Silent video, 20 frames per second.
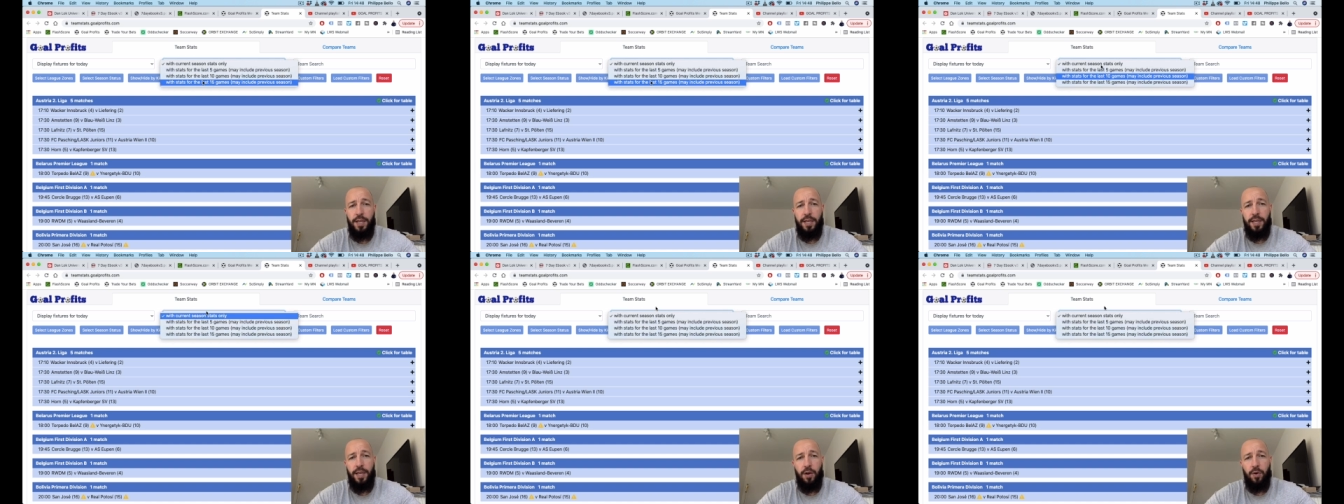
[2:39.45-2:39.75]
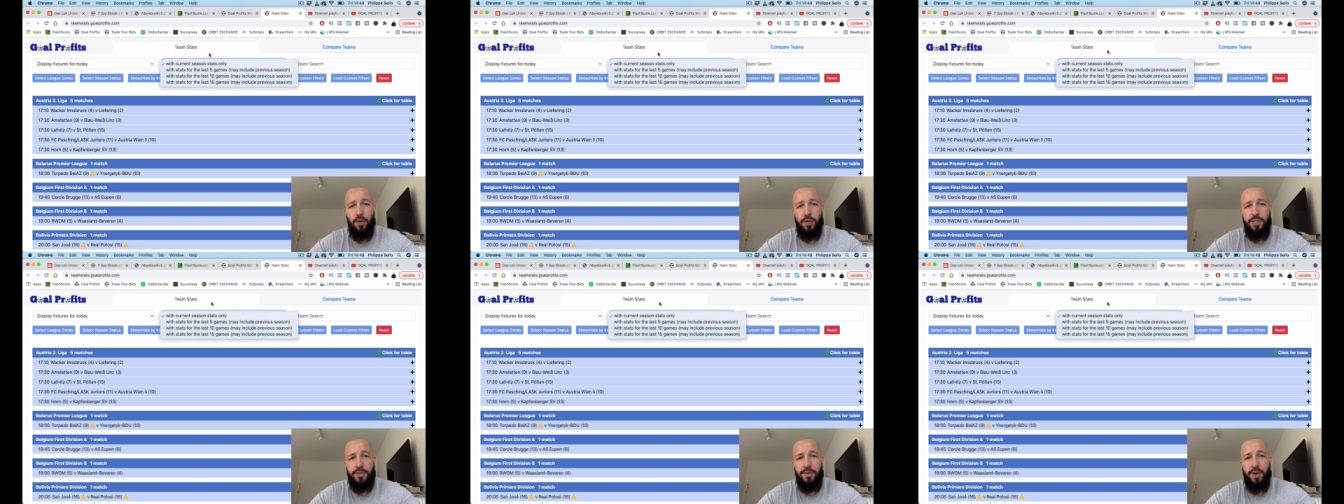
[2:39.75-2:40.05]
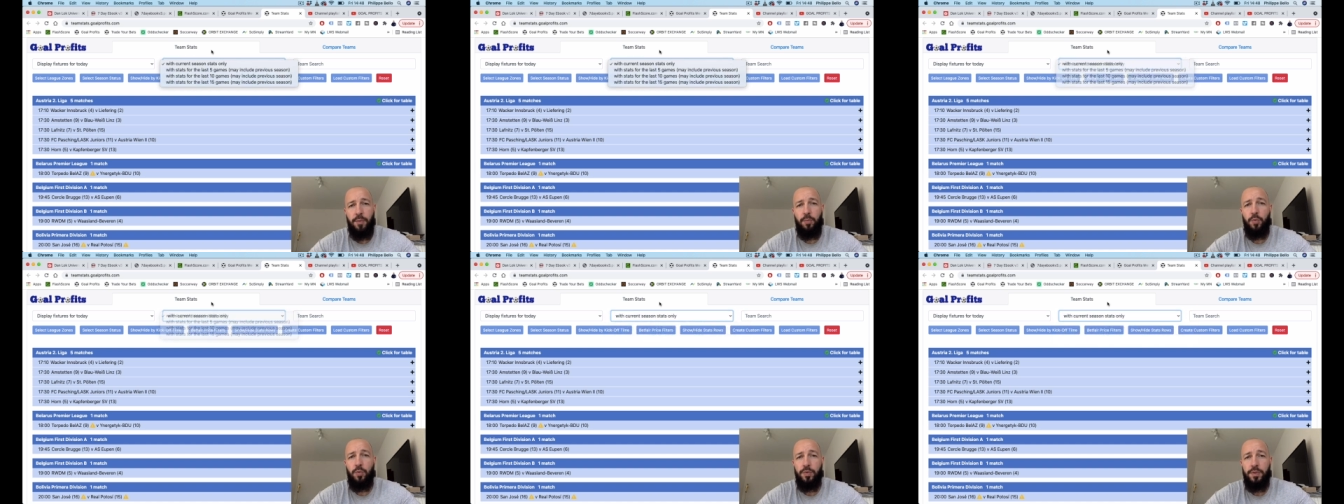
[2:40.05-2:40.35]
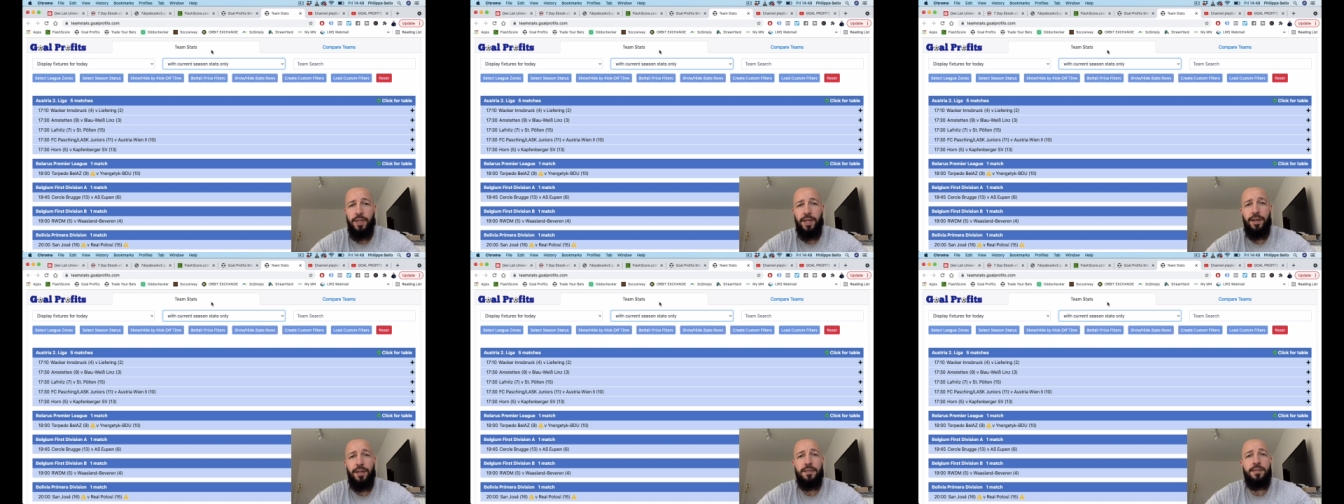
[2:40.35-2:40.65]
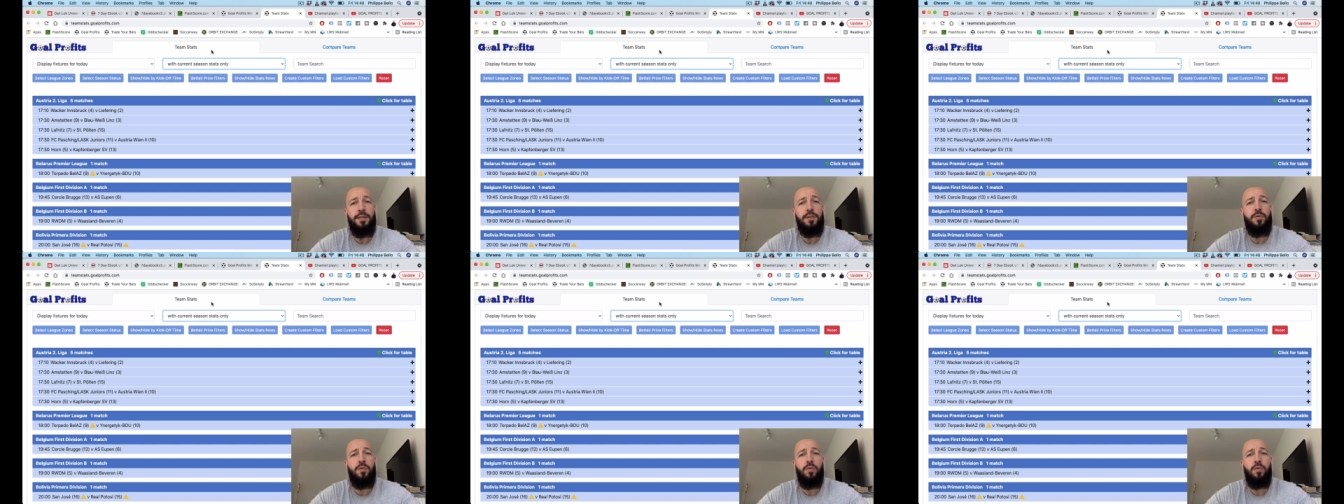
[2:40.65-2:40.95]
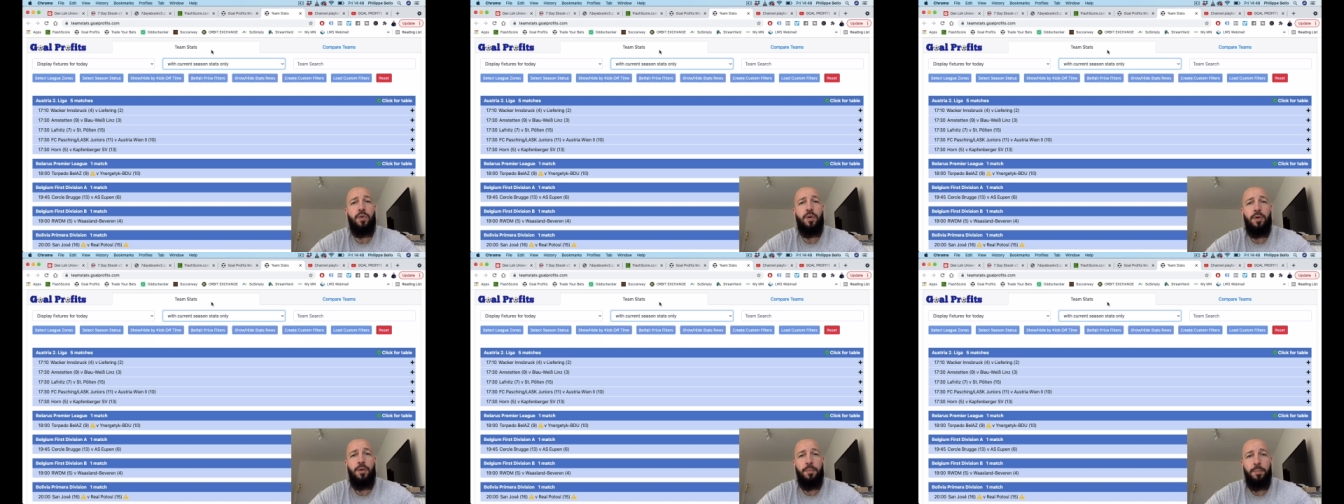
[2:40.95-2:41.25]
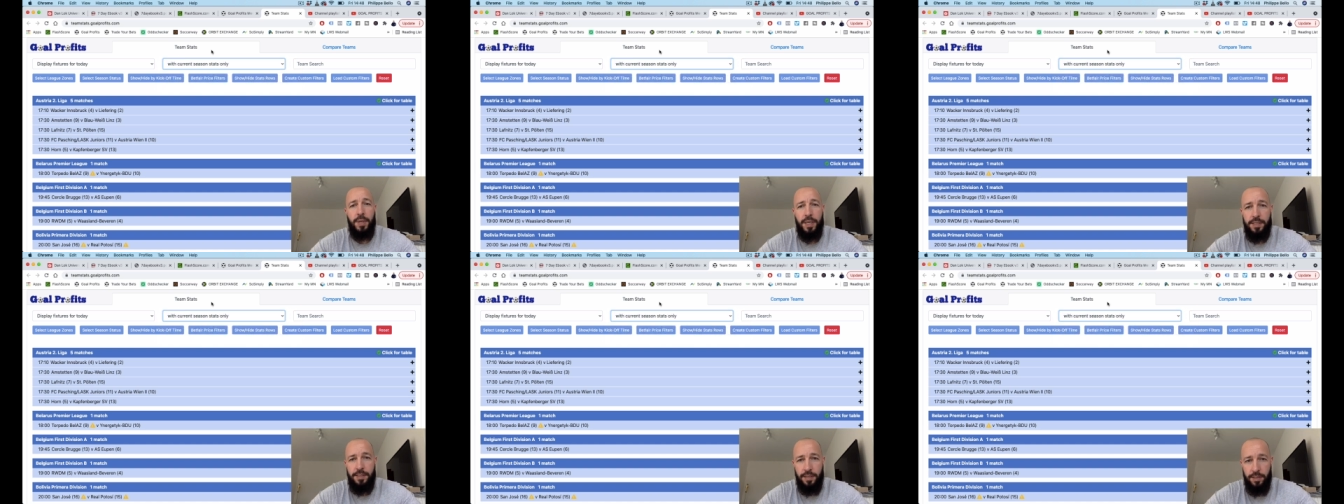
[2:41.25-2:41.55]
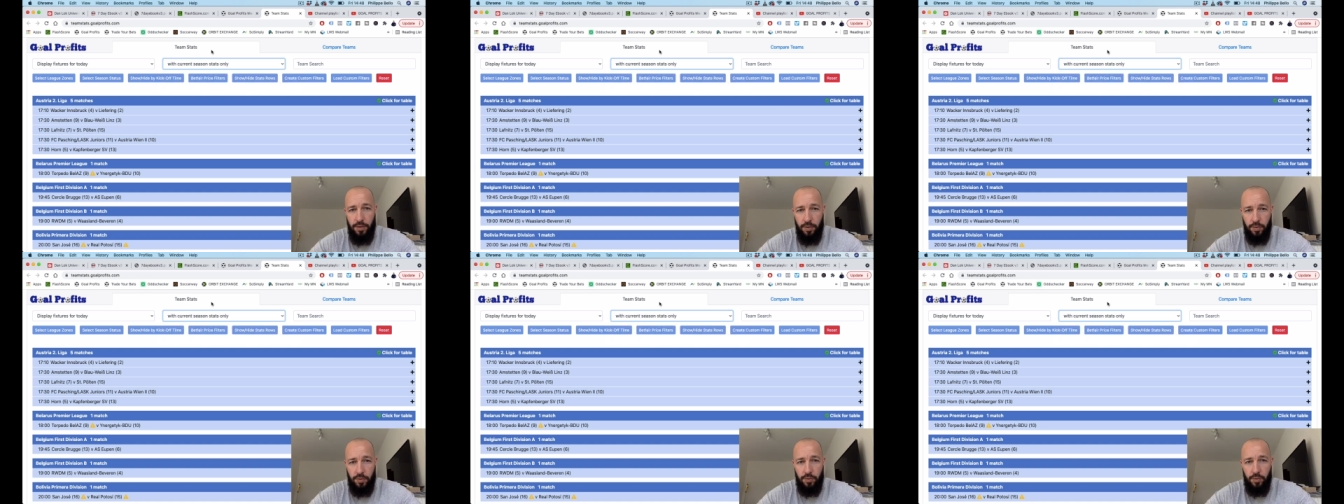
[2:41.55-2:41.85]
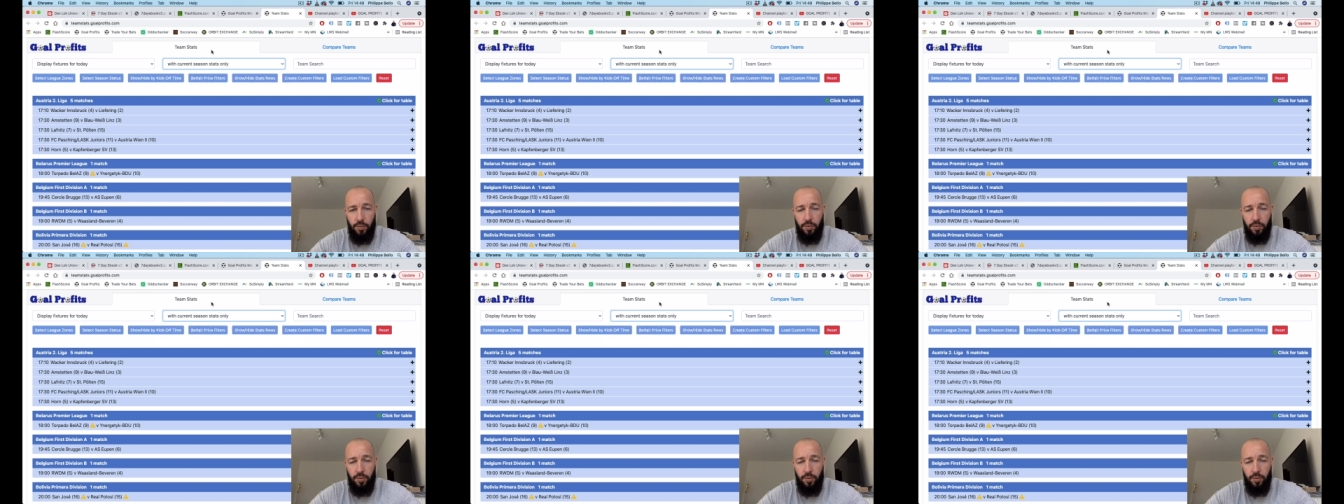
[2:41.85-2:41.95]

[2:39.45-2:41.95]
et alors ça va remonter à la saison précédente.